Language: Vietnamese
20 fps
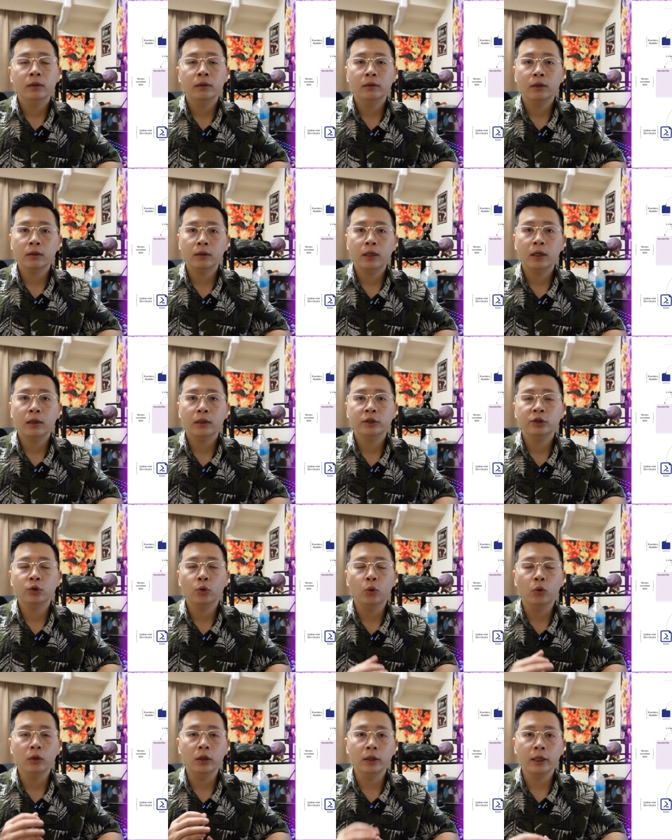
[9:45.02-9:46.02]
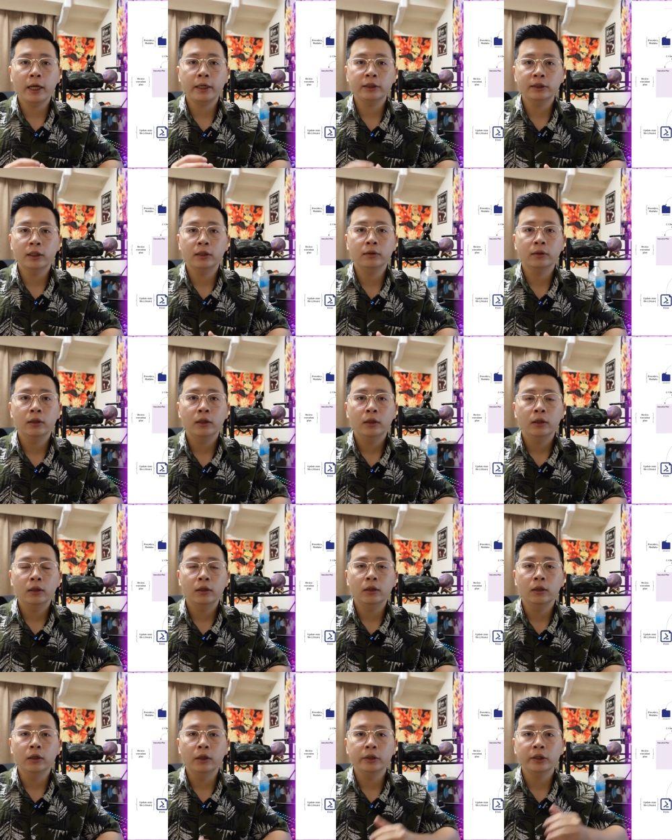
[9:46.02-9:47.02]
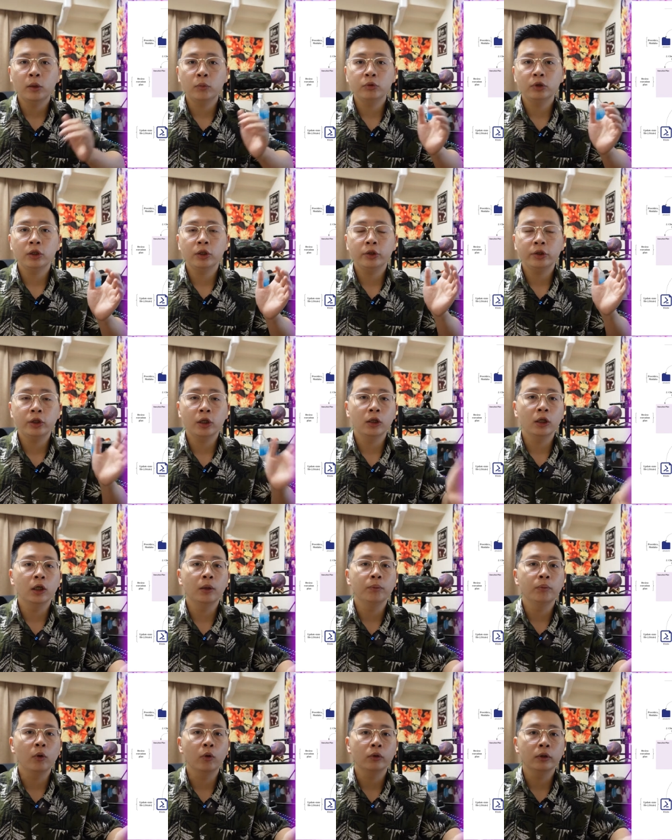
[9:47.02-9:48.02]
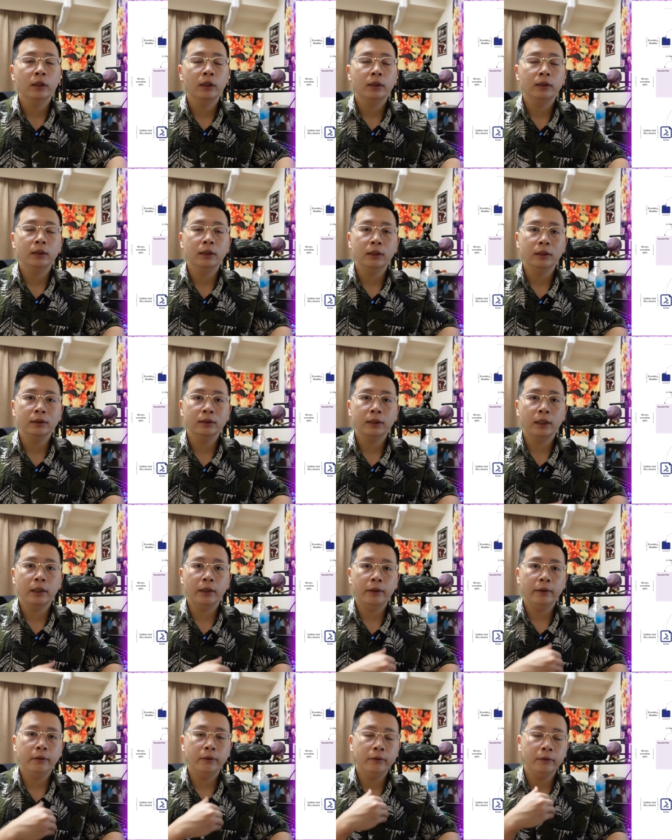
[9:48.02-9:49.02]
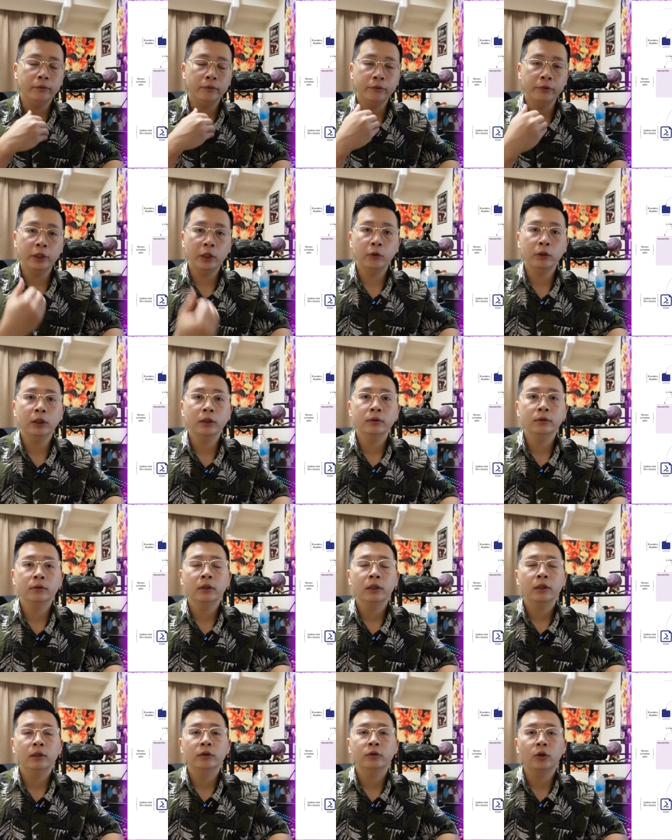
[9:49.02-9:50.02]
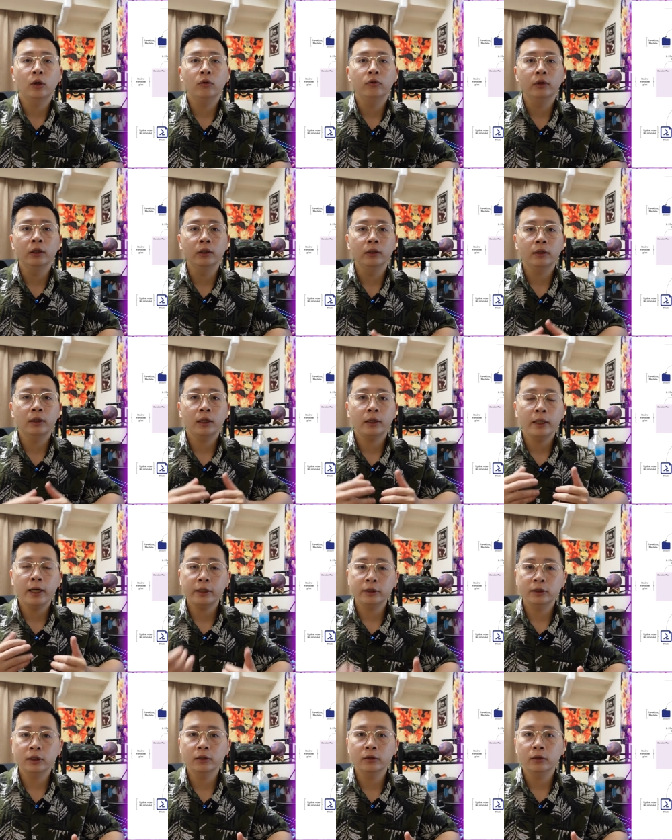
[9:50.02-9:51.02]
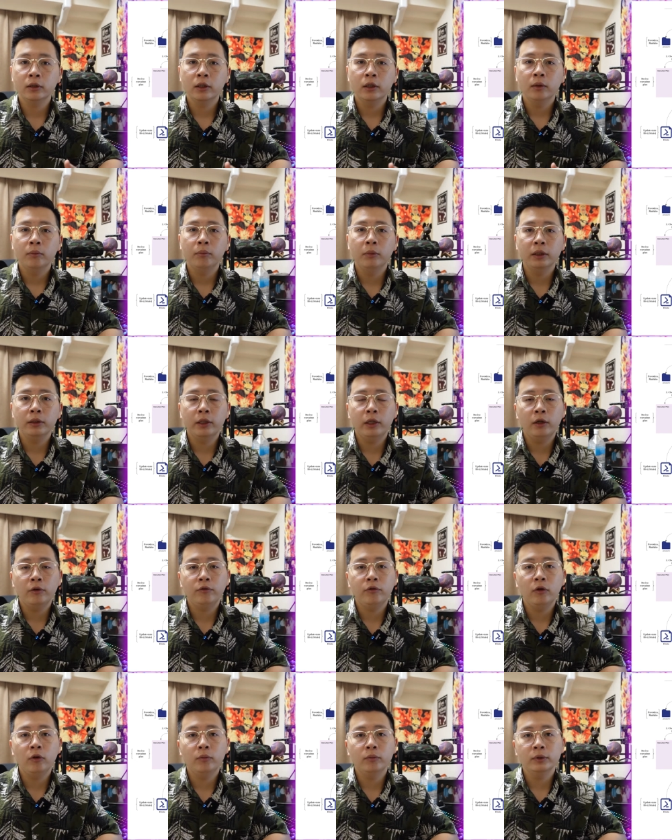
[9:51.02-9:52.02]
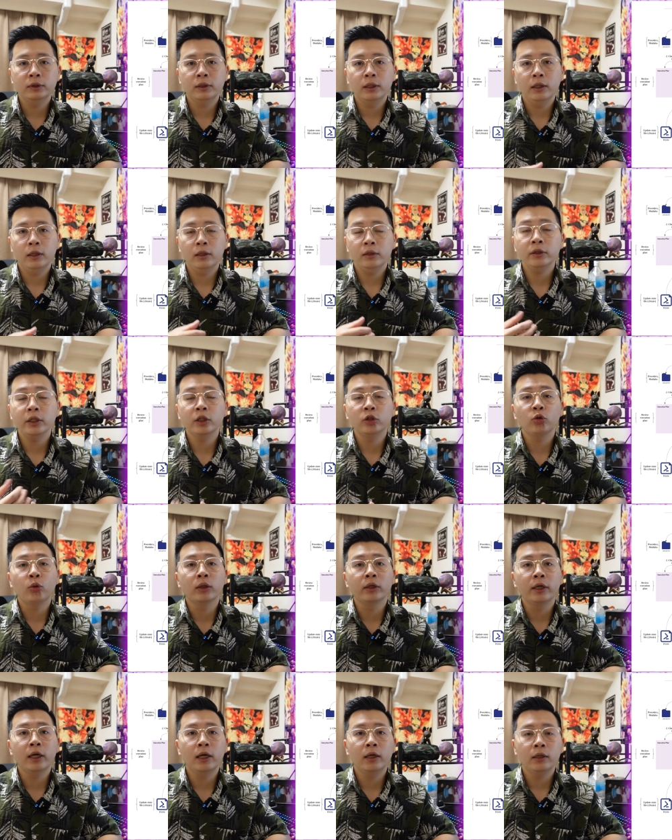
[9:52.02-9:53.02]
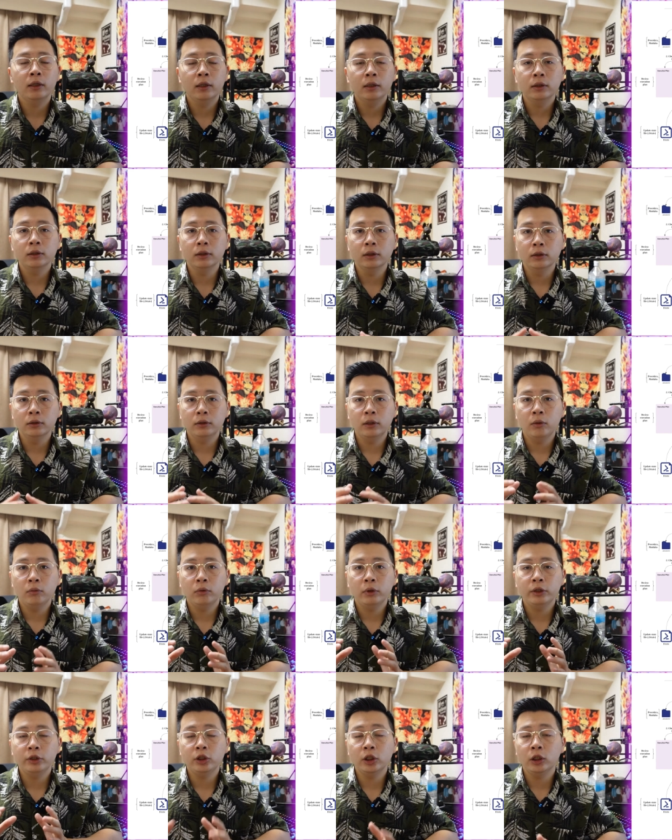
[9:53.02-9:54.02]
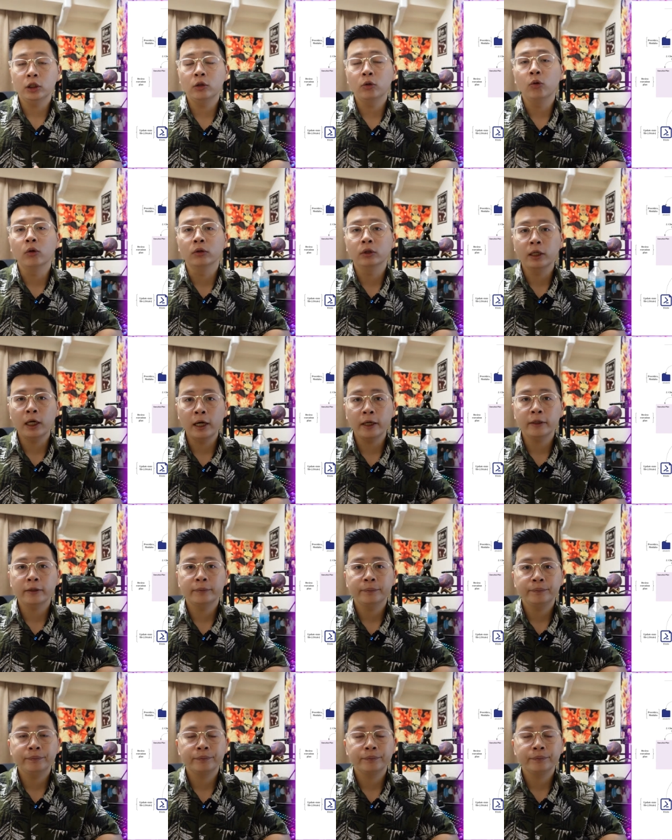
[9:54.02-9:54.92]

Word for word: tức là cái số lượng action ở cái trong trường hợp 1 thì sẽ nhiều hơn so với các cái action mà Terraform sẽ tính toán ra ở trong cái trường huống thứ hai